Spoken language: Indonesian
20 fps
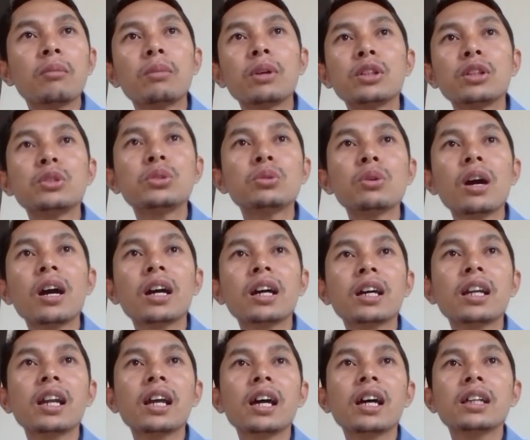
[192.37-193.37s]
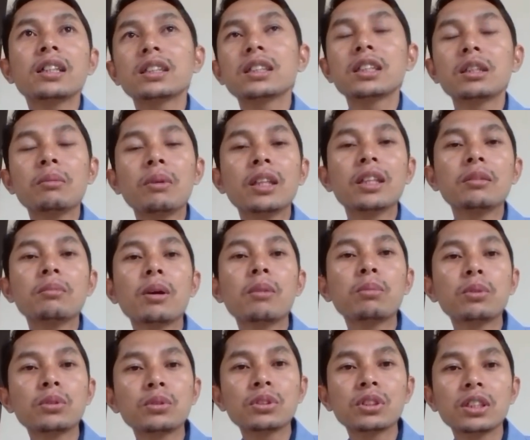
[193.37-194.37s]
berjuang keras tiba-tiba
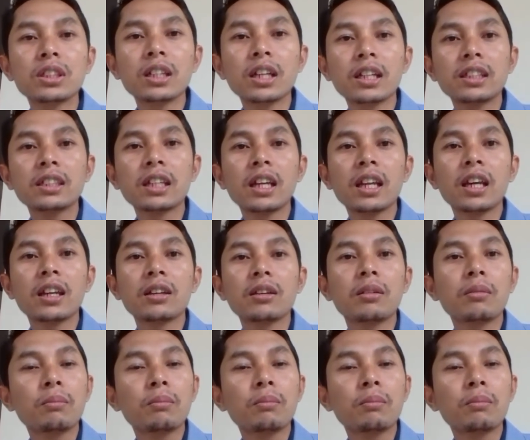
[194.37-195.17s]
putus di tengah jalan